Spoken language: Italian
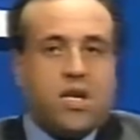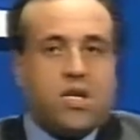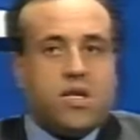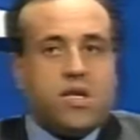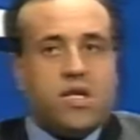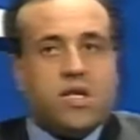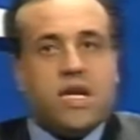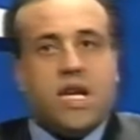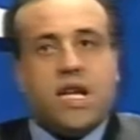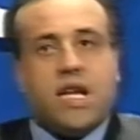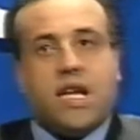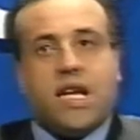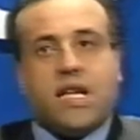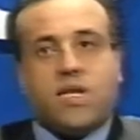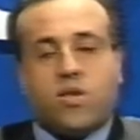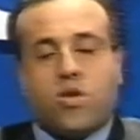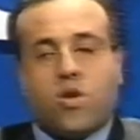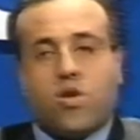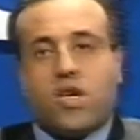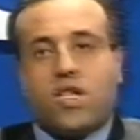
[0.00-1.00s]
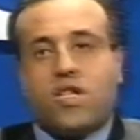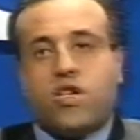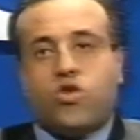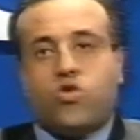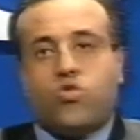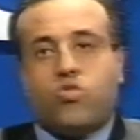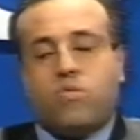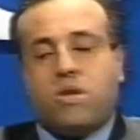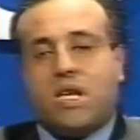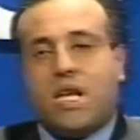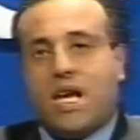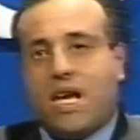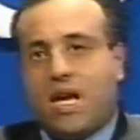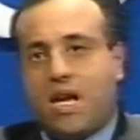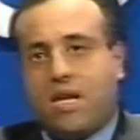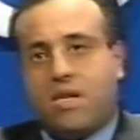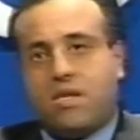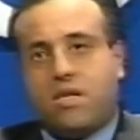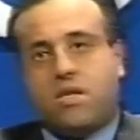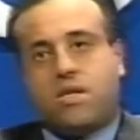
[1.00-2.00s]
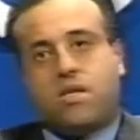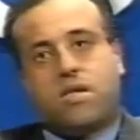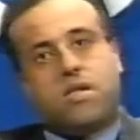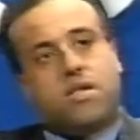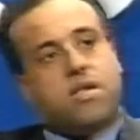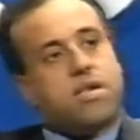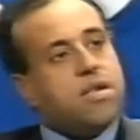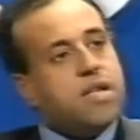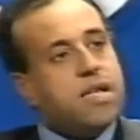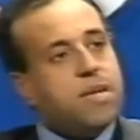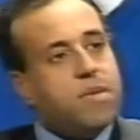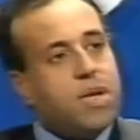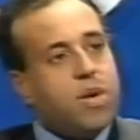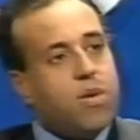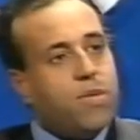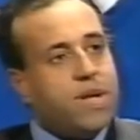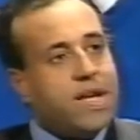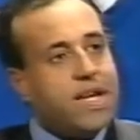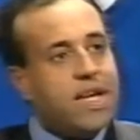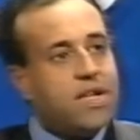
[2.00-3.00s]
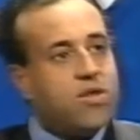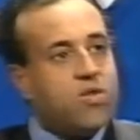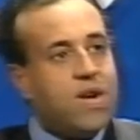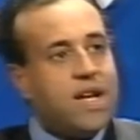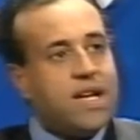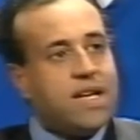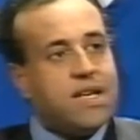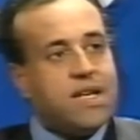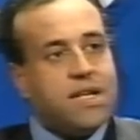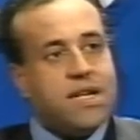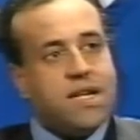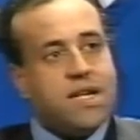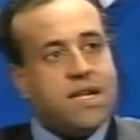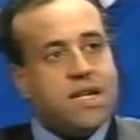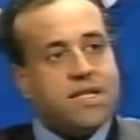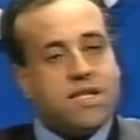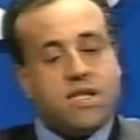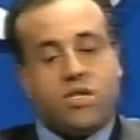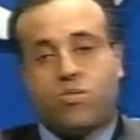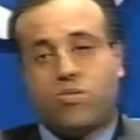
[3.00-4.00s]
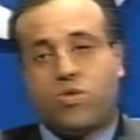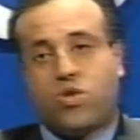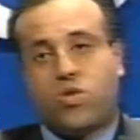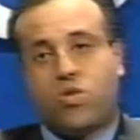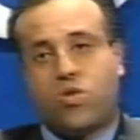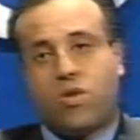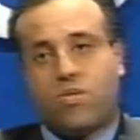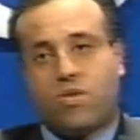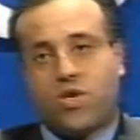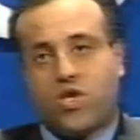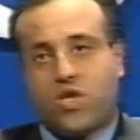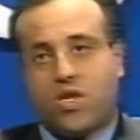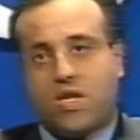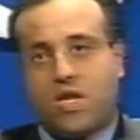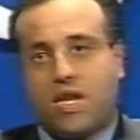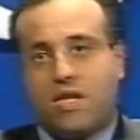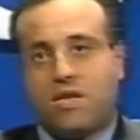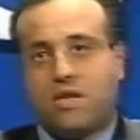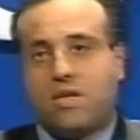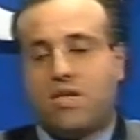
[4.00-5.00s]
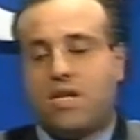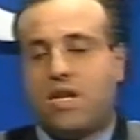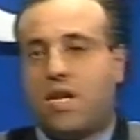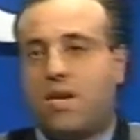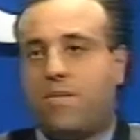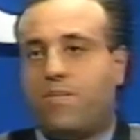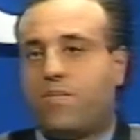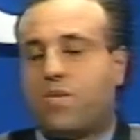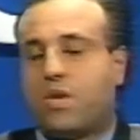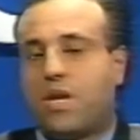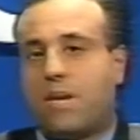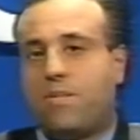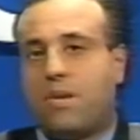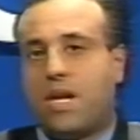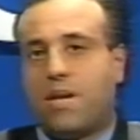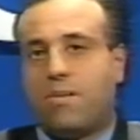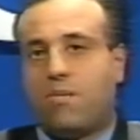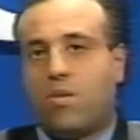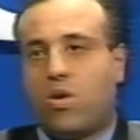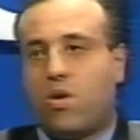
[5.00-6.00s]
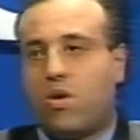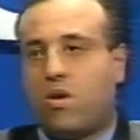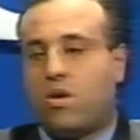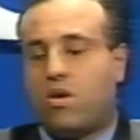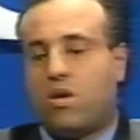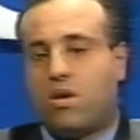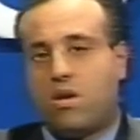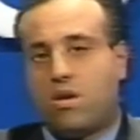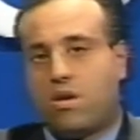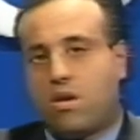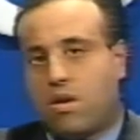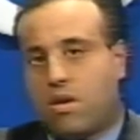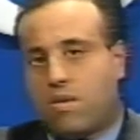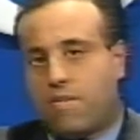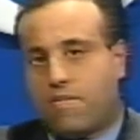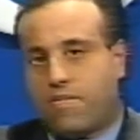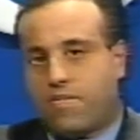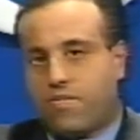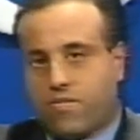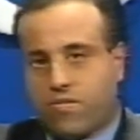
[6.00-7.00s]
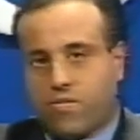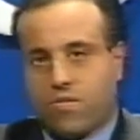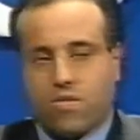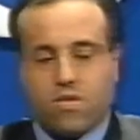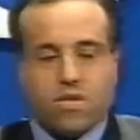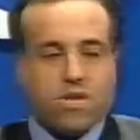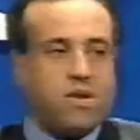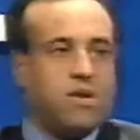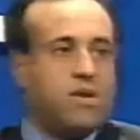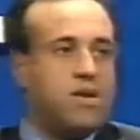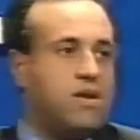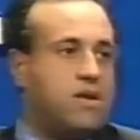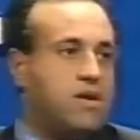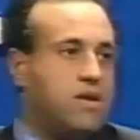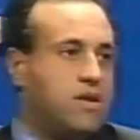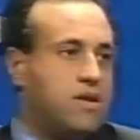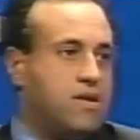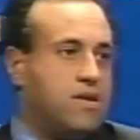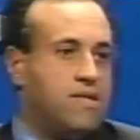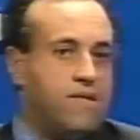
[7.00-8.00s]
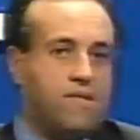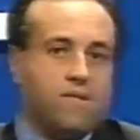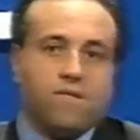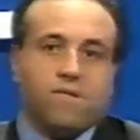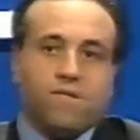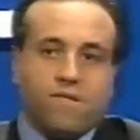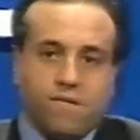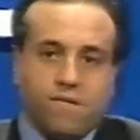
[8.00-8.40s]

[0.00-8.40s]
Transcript: Nella storia dei giubilei, eh, ne abbiamo parlato anche nella trasmissione precedente, abbiamo ehm, eh,